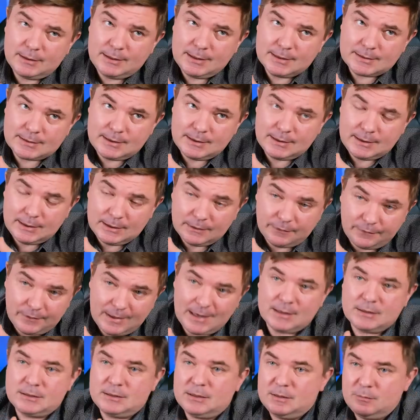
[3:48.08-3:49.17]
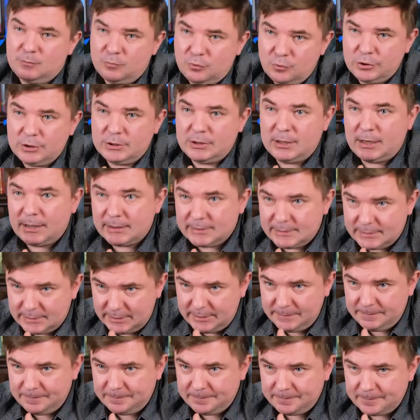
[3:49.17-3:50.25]
Если инфляция будет
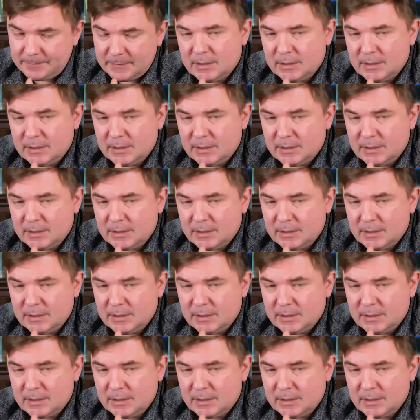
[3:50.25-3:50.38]
расти,